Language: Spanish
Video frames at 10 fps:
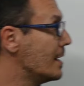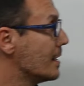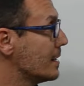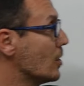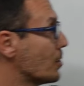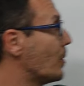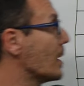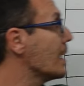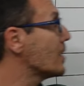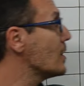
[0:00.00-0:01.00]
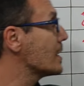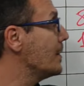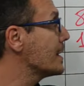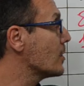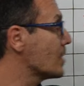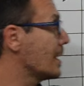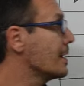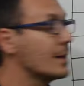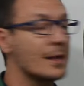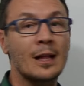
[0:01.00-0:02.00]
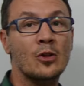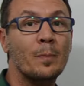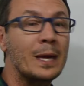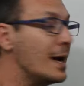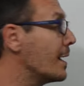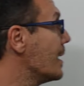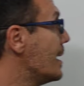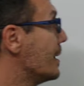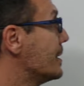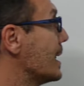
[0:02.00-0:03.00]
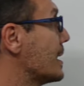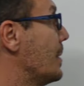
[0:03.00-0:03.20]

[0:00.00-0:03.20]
Si nos ponen esto, ya sabéis que nos están intentando pillar de esta